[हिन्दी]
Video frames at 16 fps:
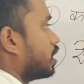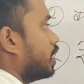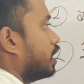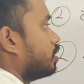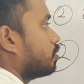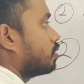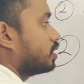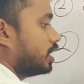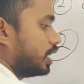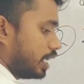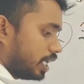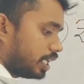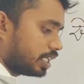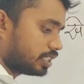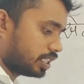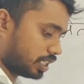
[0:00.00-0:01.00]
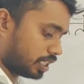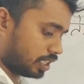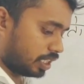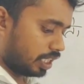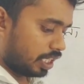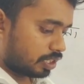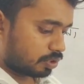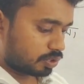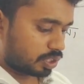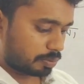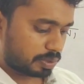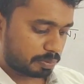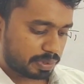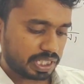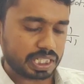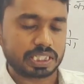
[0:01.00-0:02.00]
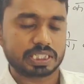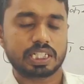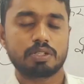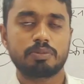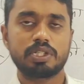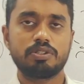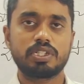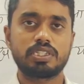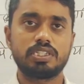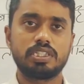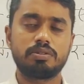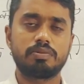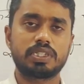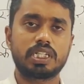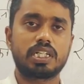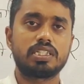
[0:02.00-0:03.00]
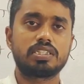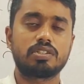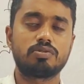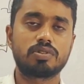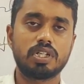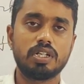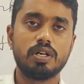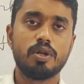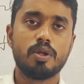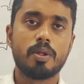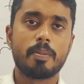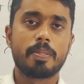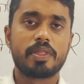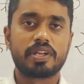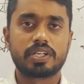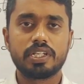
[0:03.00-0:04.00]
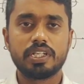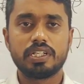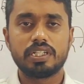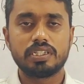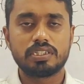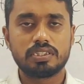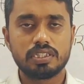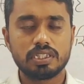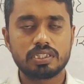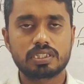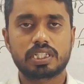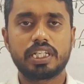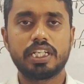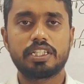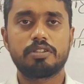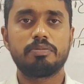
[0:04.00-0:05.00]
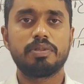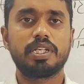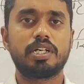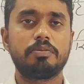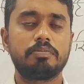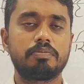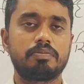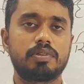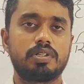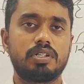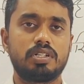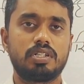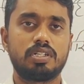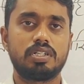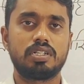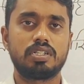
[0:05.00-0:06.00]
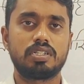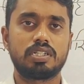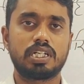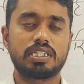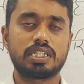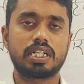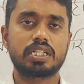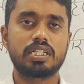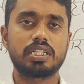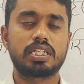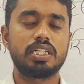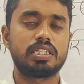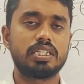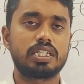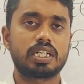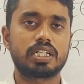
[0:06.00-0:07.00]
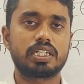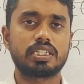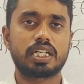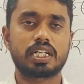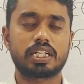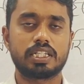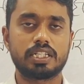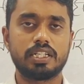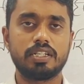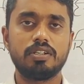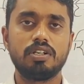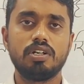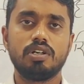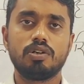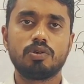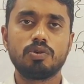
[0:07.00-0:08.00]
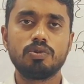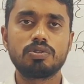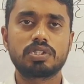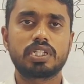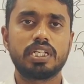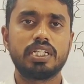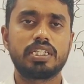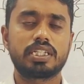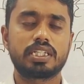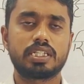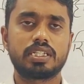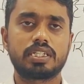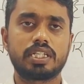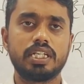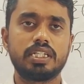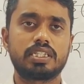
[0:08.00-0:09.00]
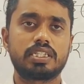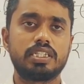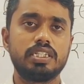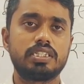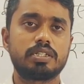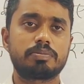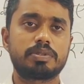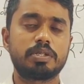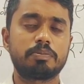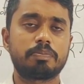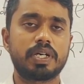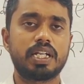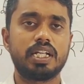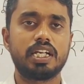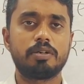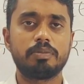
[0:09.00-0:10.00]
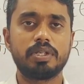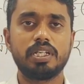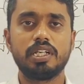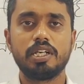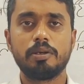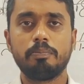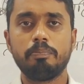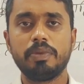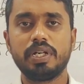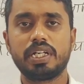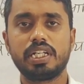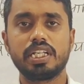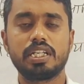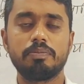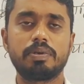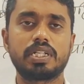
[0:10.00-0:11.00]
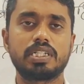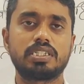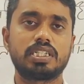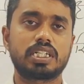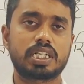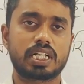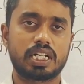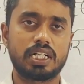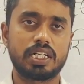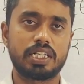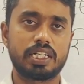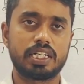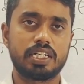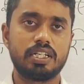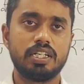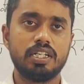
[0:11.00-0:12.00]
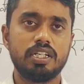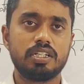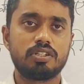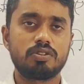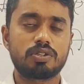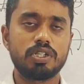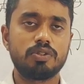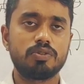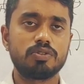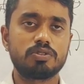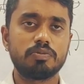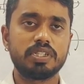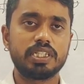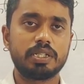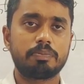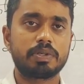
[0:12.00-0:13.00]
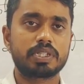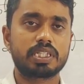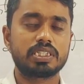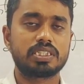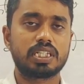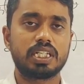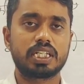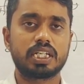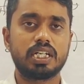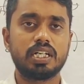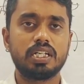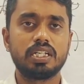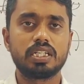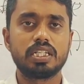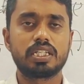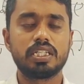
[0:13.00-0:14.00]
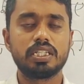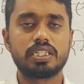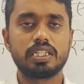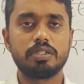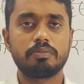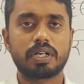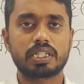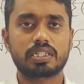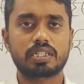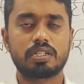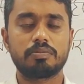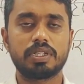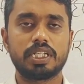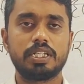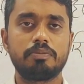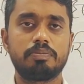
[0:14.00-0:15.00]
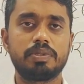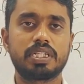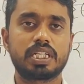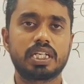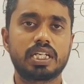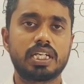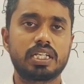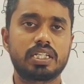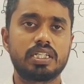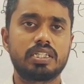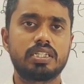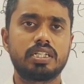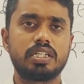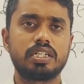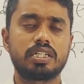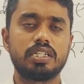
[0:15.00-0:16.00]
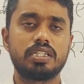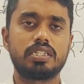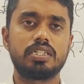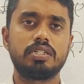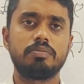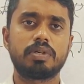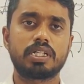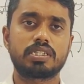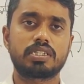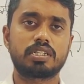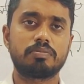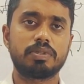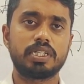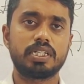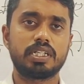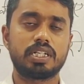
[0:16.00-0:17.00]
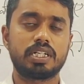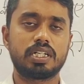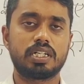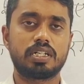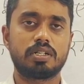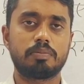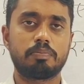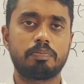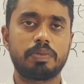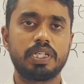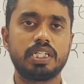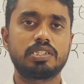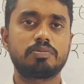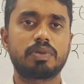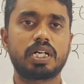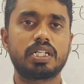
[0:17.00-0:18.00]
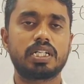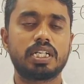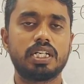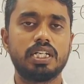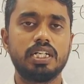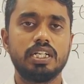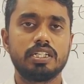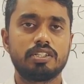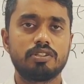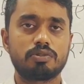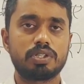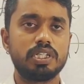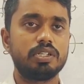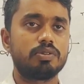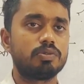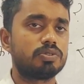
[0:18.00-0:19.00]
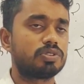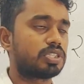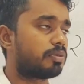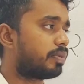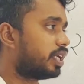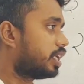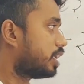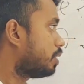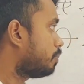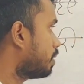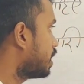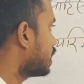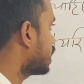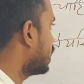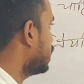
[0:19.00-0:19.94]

खेतों की तैयारी कैसे करना तो सबसे पहले किसान भाई एक चीज़ बताना चाहूँगा कि जिस खेत में हम अदरक की खेती करने जा रहे हैं उस खेत खेत की सबसे पहले हमें मिट्टी की परीक्षण करा लेना है क्योंकि उसमें यह पता चलेगा कि कितनी मात्रा में एनपीके है कितनी कितनी मात्रा में पीएच मान है क्योंकि उस समय हमारे